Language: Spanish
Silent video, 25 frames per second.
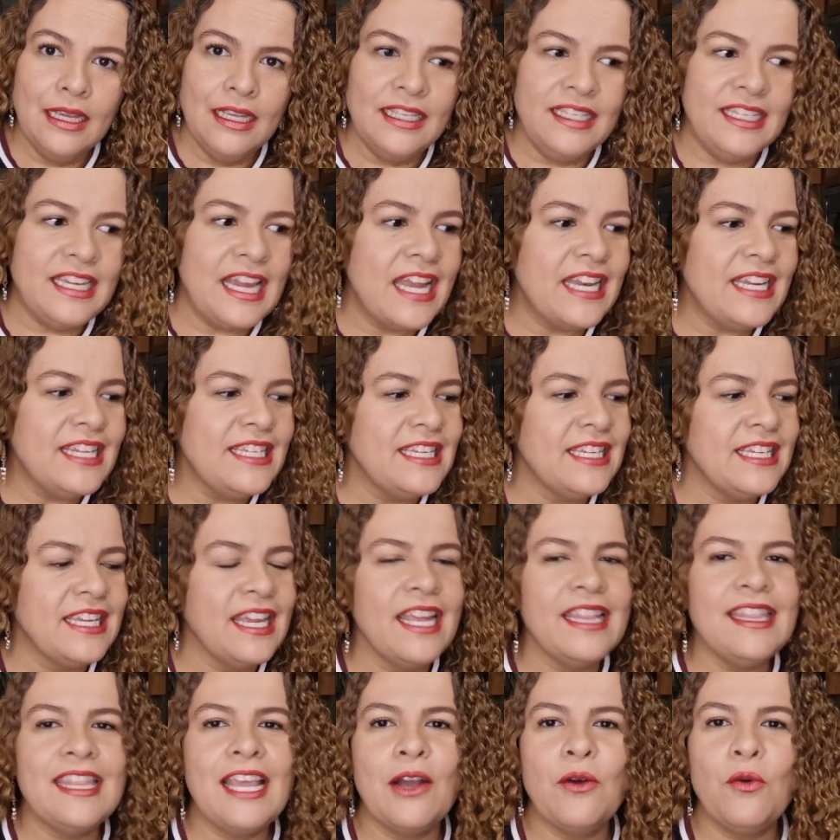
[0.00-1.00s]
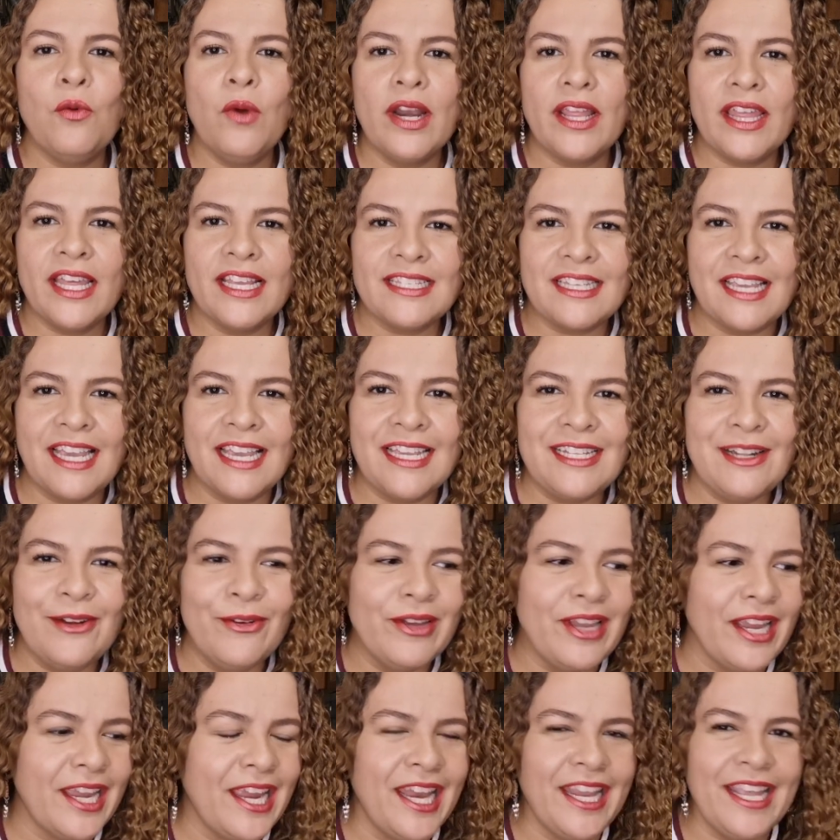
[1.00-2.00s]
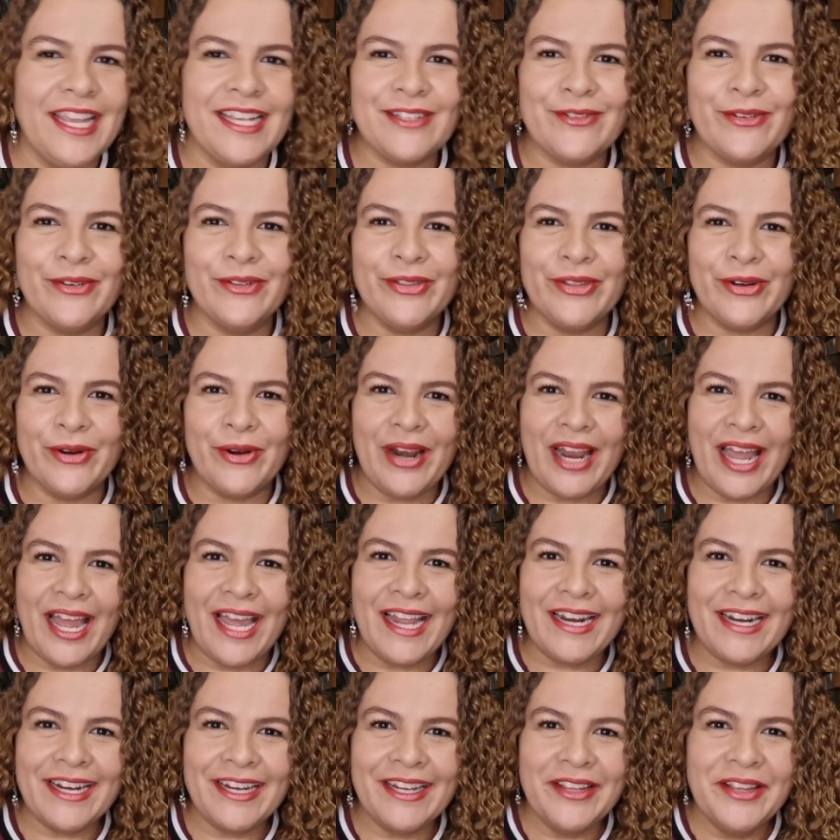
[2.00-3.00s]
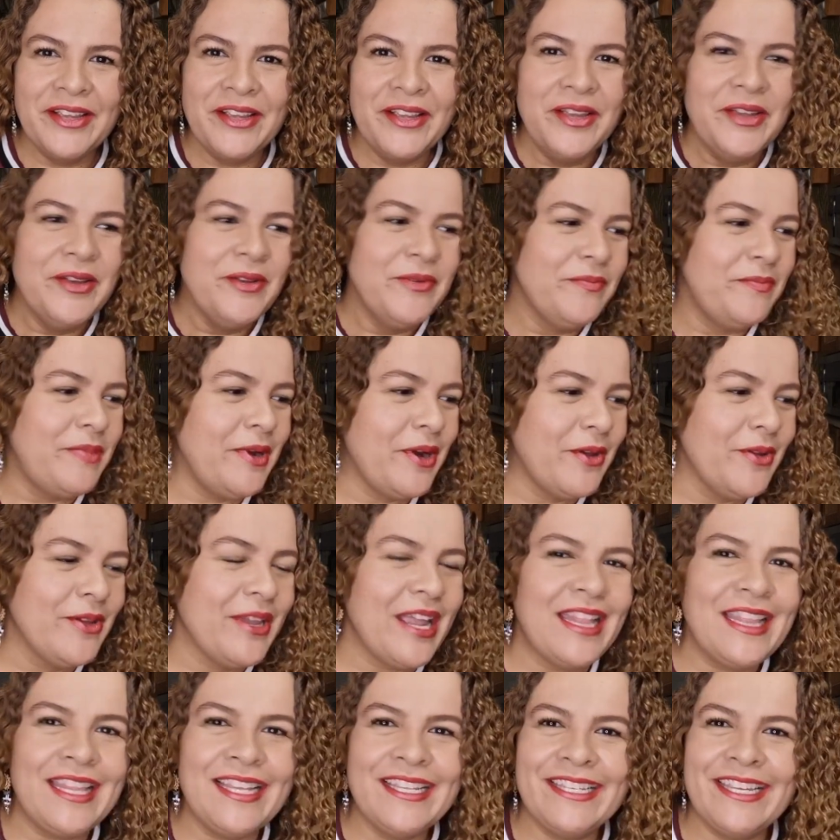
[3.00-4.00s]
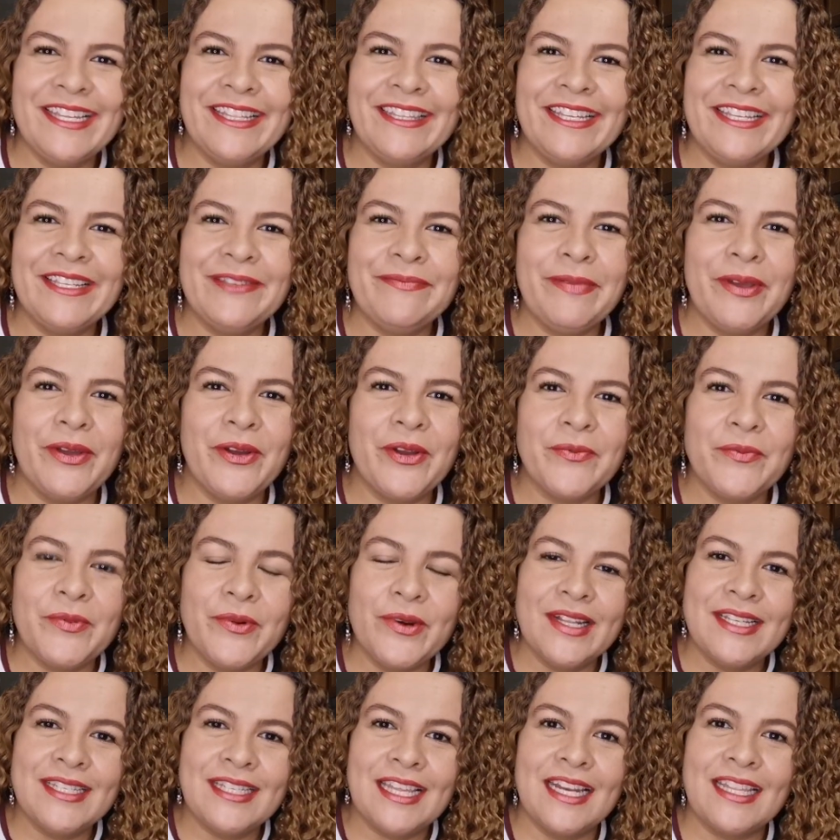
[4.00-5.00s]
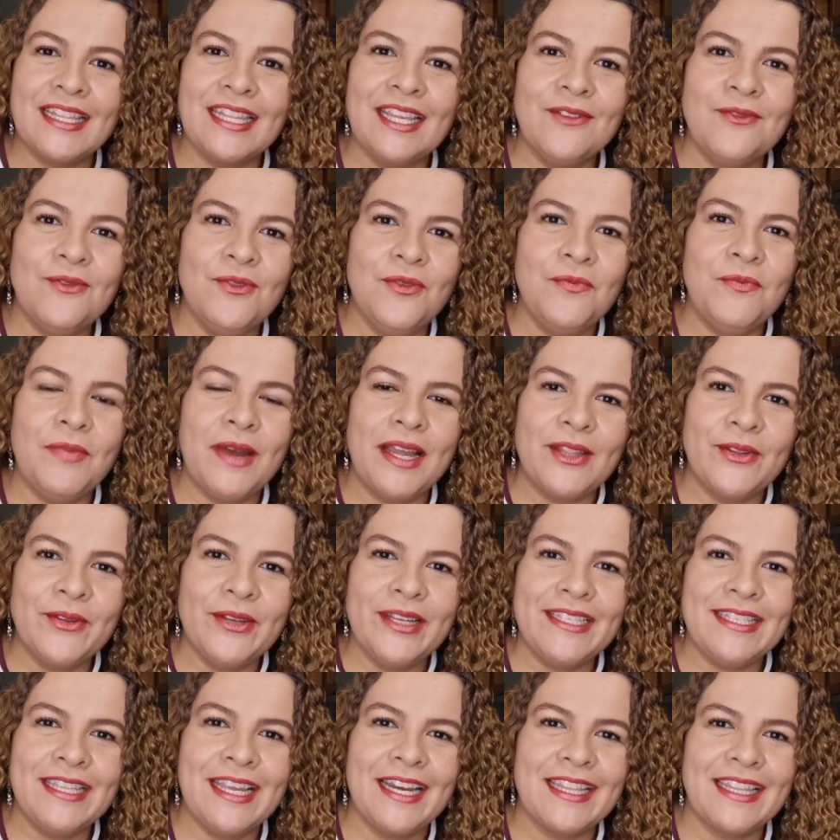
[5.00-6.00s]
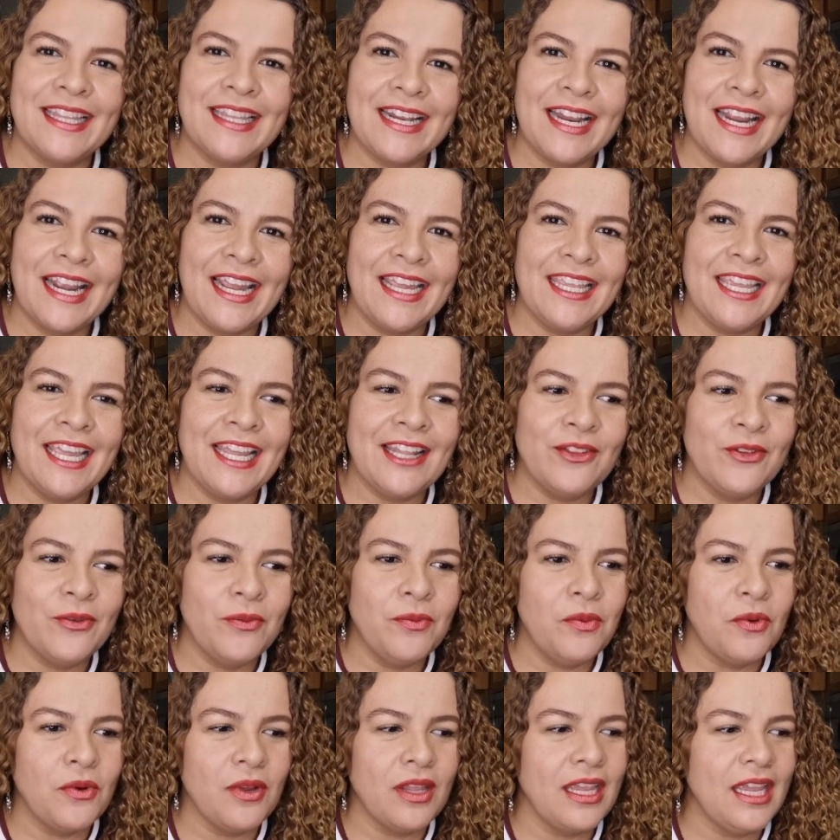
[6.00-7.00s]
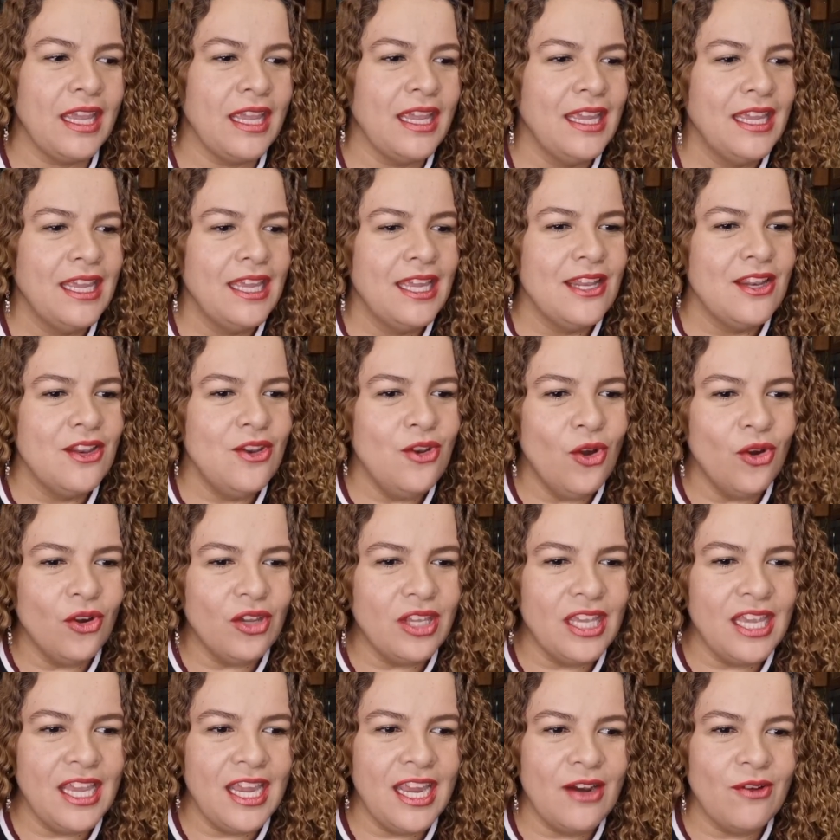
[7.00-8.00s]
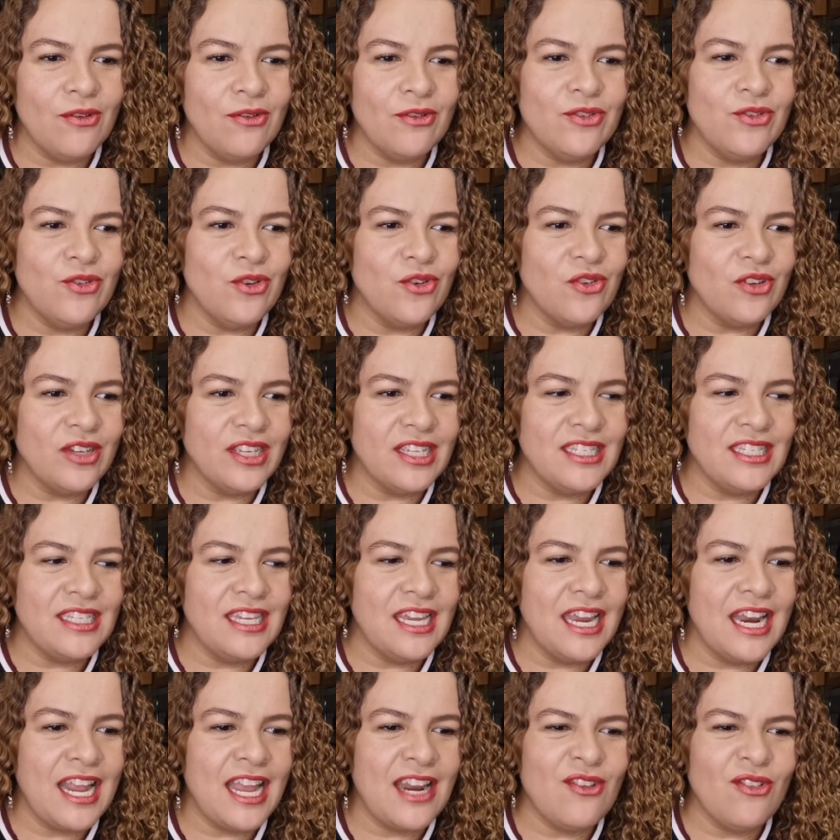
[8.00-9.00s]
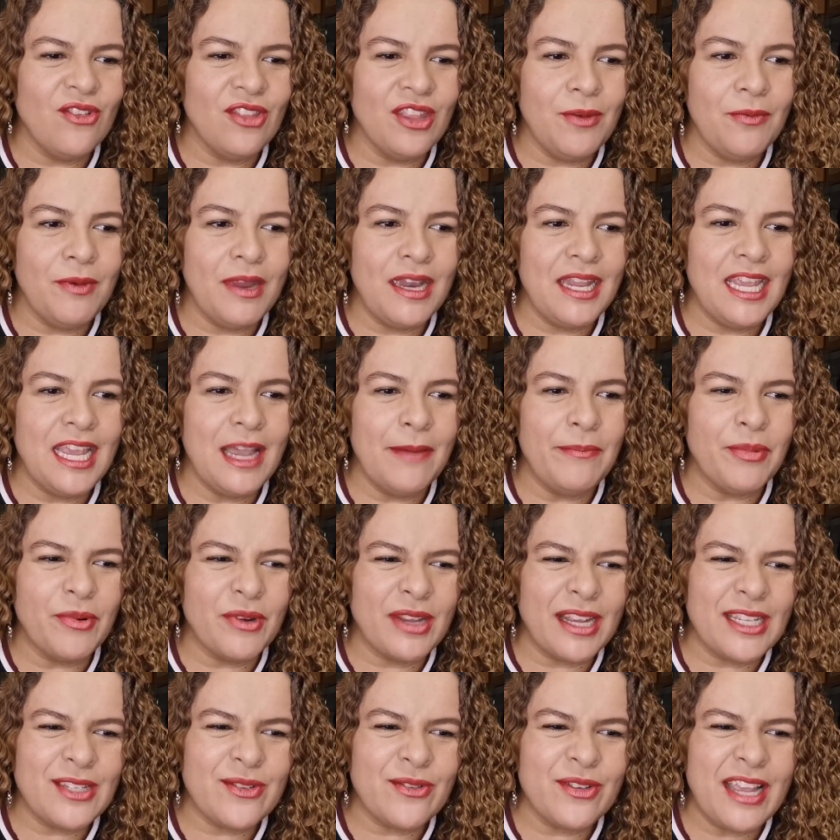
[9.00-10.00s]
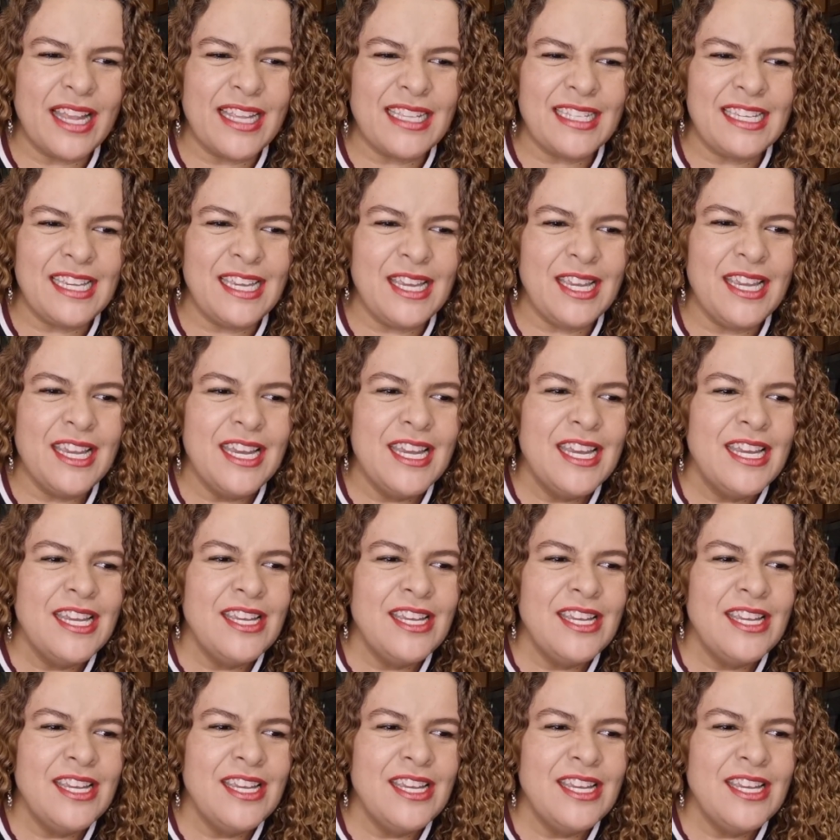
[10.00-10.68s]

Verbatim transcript: Ya ni siquiera te acuerdas qué es lo que querías controlar pero ya te sientes peor por estarte culpando y estarte regañando porque no quiero, yo no quisiera, no debería, porque soy así,